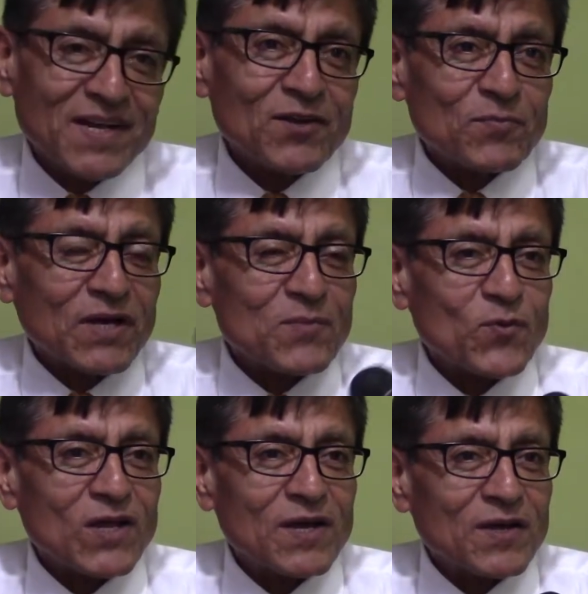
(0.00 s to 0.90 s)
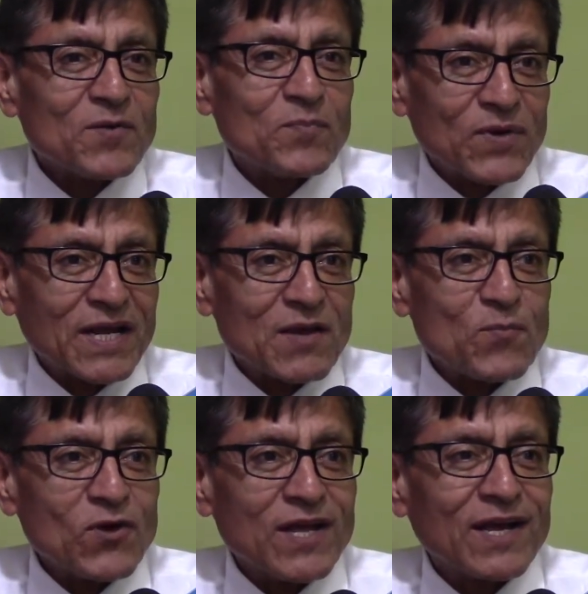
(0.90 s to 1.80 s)
ya para que
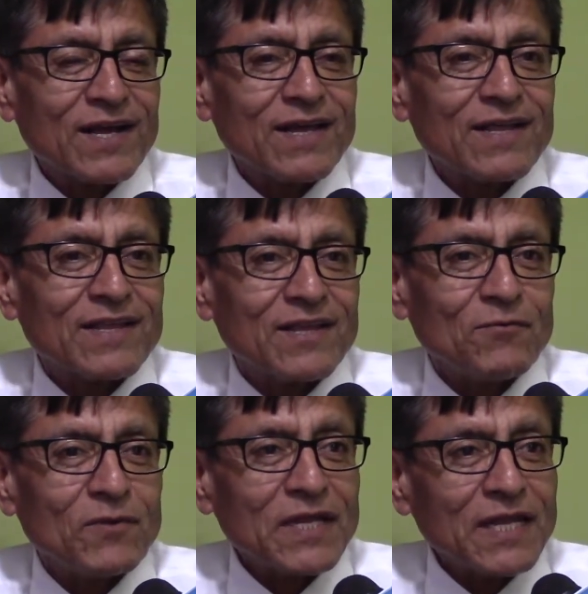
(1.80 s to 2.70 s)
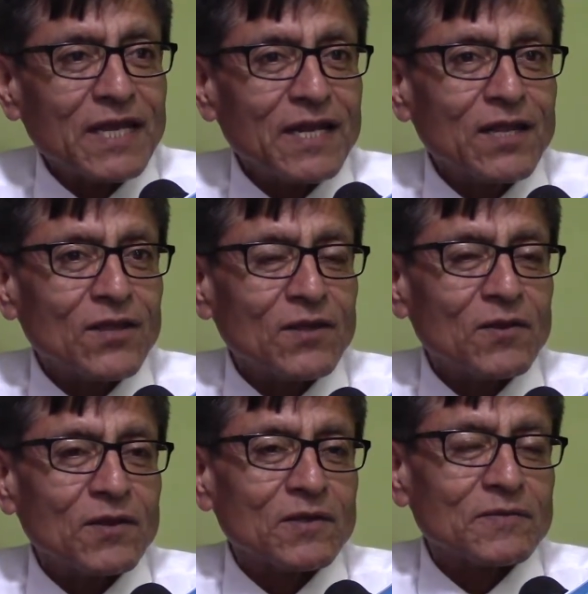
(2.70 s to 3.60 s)
puedan este, venir
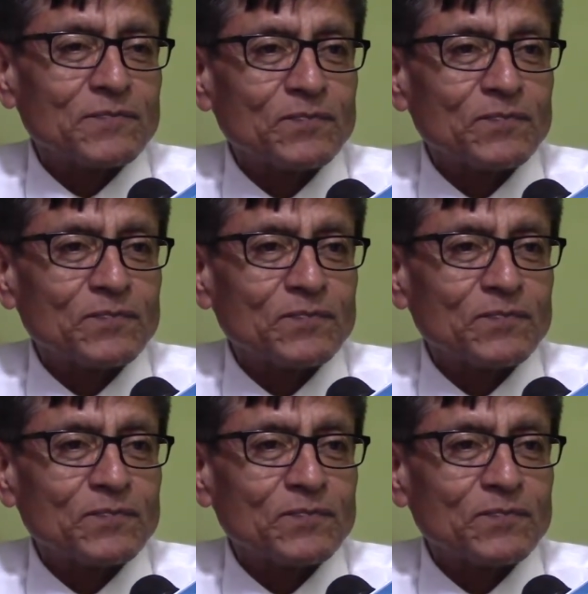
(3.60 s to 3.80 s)
y